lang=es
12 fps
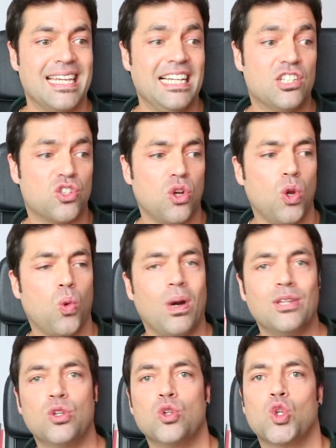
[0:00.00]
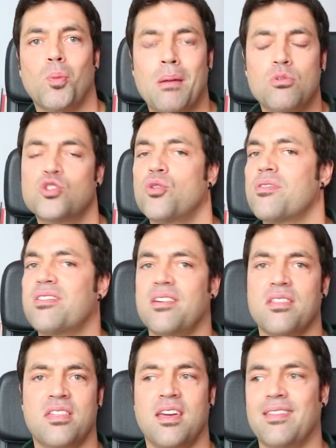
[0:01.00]
Y solo cuando tomamos
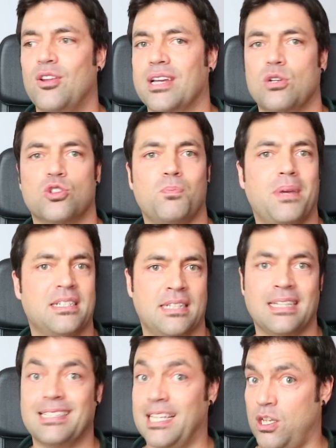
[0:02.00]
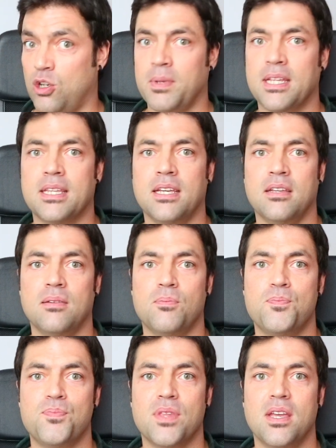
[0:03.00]
conciencia de lo que nos pasa interiormente,
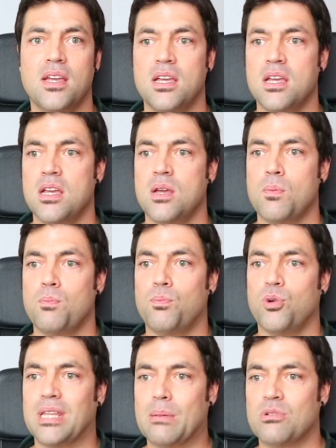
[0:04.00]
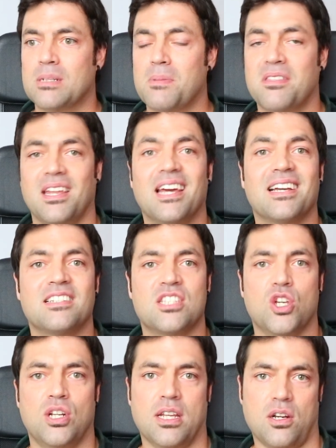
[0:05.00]
podemos empezar a
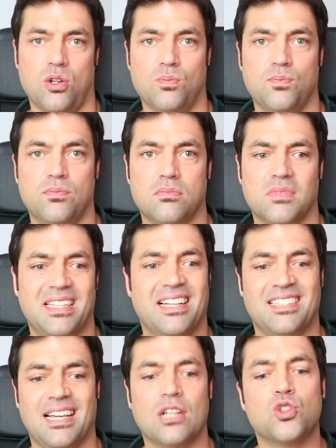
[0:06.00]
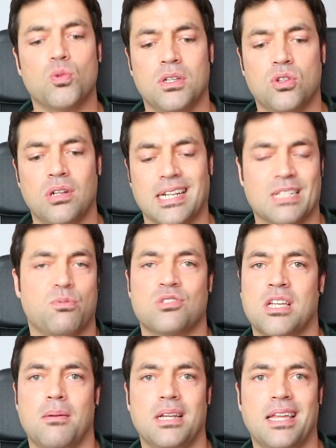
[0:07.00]
gestionarlo, ya sea asumiendo la
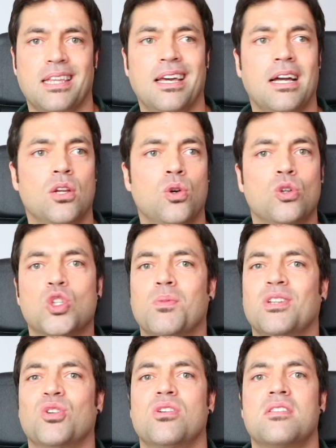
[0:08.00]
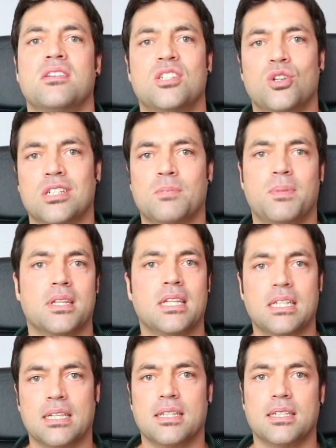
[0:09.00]
responsabilidad de algo o tomando decisiones
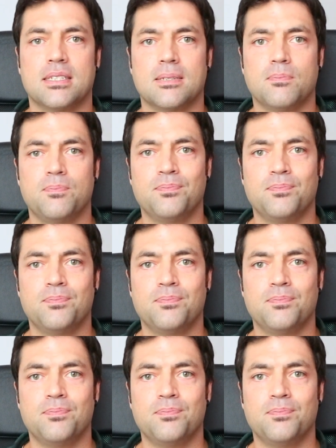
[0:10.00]
pertinentes.